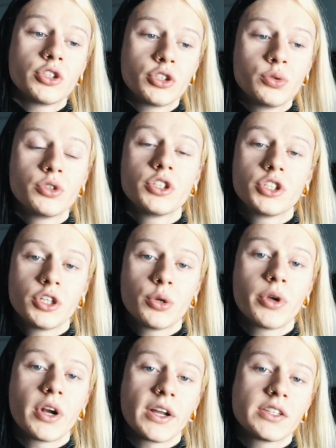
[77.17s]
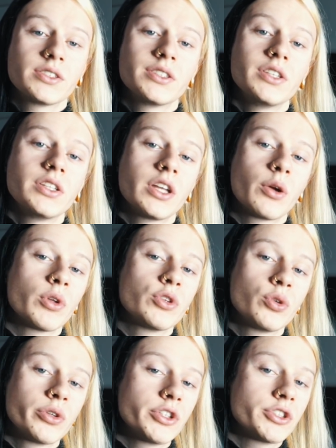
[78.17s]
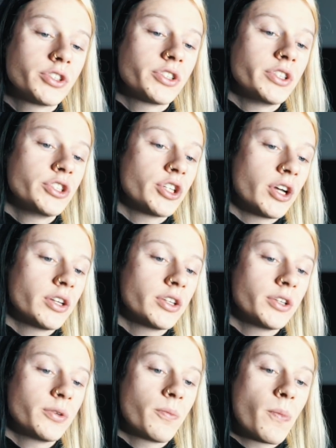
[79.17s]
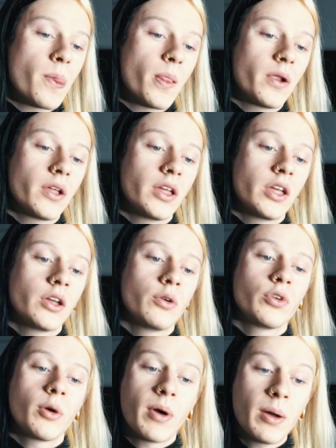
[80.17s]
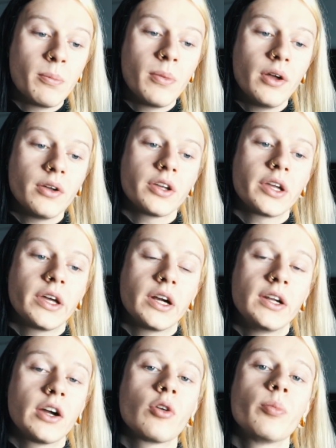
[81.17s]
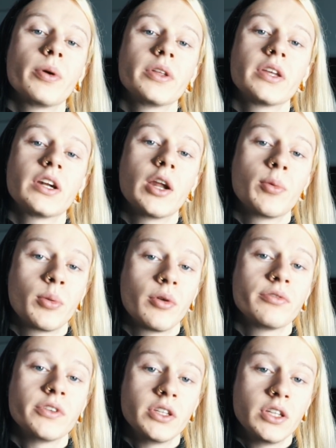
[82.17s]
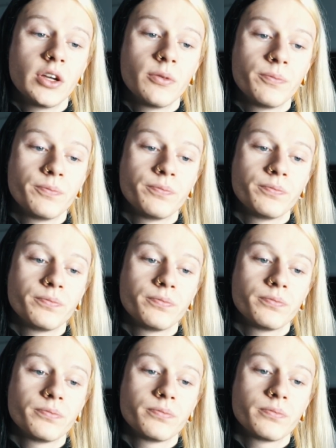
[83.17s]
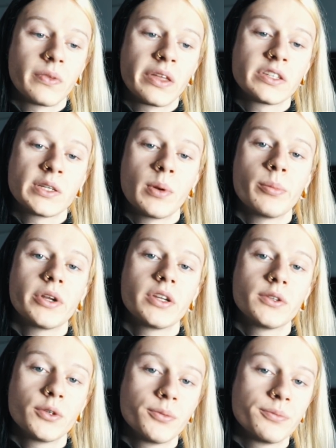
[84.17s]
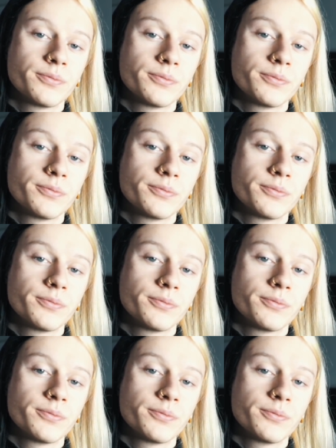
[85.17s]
deceduti 5 ragazzini dai 14 ai 16 anni e una mamma che era lì a accompagnare la propria figlia assieme al marito.